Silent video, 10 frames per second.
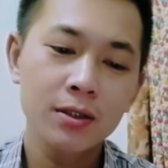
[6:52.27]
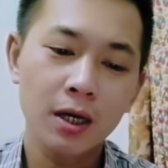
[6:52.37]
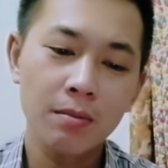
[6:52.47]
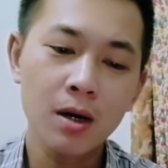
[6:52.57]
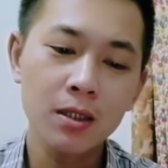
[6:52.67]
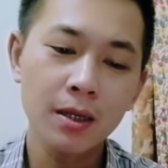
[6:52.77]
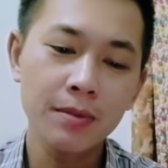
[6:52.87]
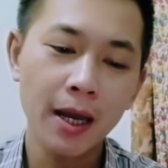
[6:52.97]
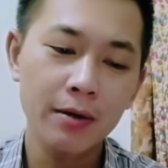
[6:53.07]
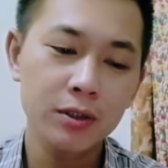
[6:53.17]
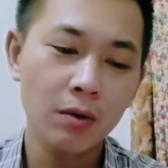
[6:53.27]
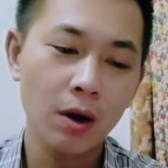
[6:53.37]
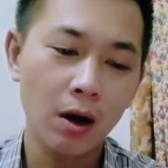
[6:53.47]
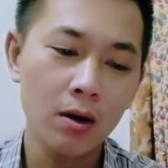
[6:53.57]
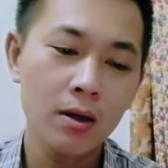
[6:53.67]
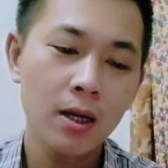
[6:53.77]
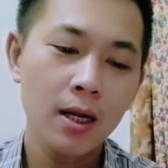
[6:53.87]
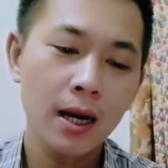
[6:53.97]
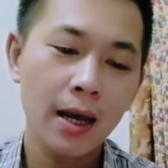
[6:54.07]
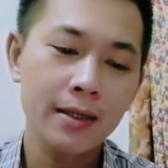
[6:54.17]
Những bước tiếp theo sau đó
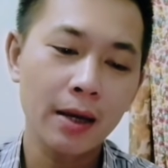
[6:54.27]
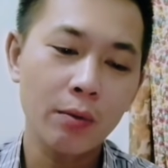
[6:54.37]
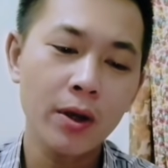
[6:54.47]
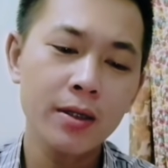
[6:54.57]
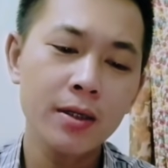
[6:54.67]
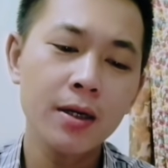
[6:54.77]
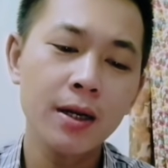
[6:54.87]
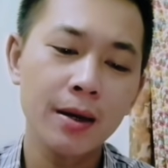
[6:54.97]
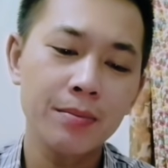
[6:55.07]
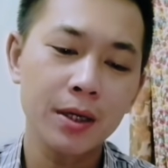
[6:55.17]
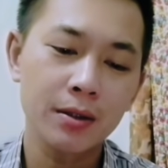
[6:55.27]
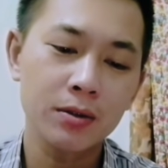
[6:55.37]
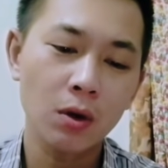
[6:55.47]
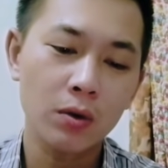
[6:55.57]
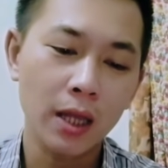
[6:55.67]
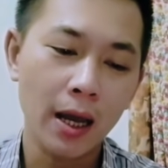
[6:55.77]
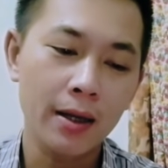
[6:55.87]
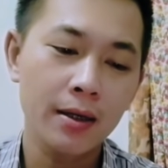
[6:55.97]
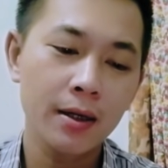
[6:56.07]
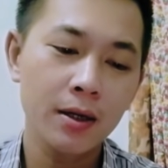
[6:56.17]
là giải quyết dứt điểm những tồn tại
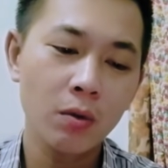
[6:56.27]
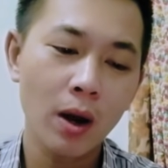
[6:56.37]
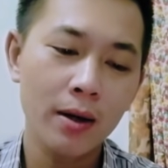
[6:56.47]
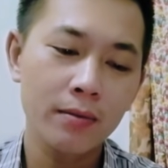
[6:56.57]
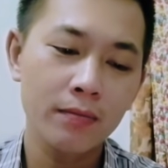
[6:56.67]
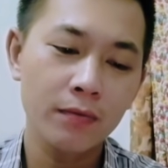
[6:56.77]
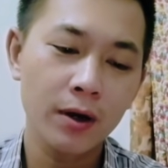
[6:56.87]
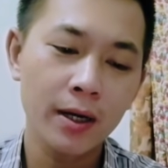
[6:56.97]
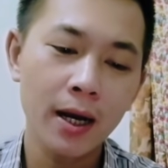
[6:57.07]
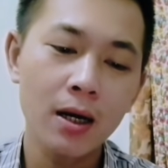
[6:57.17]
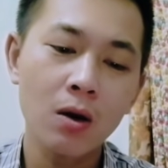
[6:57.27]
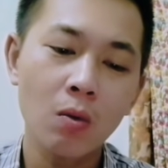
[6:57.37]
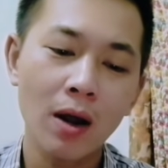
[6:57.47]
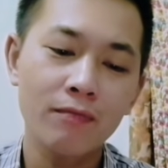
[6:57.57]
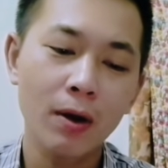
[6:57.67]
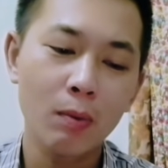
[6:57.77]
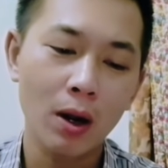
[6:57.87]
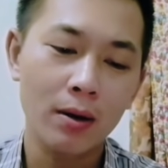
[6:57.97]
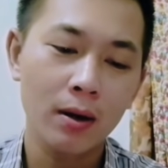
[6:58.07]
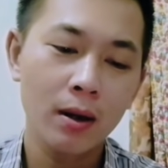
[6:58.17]
liên quan với các cơ quan pháp
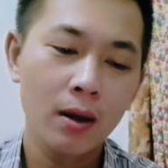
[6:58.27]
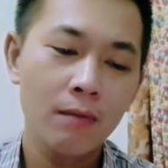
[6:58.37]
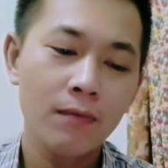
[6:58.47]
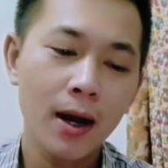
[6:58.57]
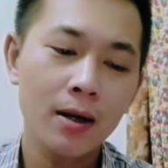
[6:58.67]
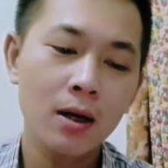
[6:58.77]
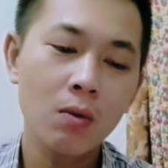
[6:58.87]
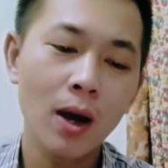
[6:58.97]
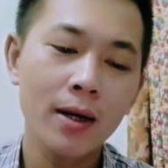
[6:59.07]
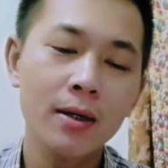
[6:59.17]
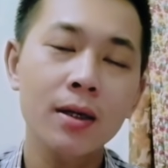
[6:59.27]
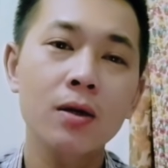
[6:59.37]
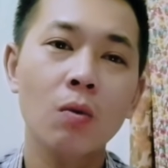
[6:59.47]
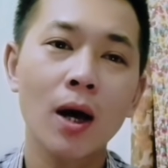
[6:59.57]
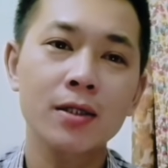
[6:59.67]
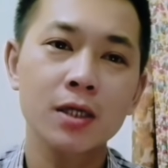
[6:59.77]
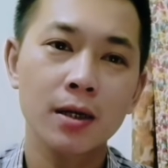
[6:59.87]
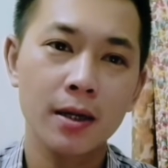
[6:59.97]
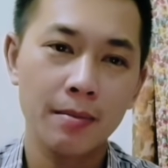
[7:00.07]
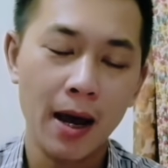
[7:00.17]
luật và cơ quan liên quan
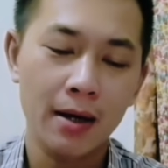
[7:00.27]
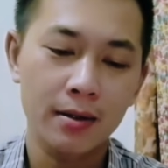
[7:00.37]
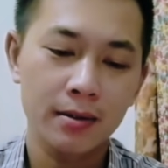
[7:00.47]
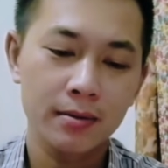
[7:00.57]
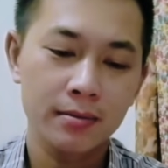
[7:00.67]
trên địa bàn.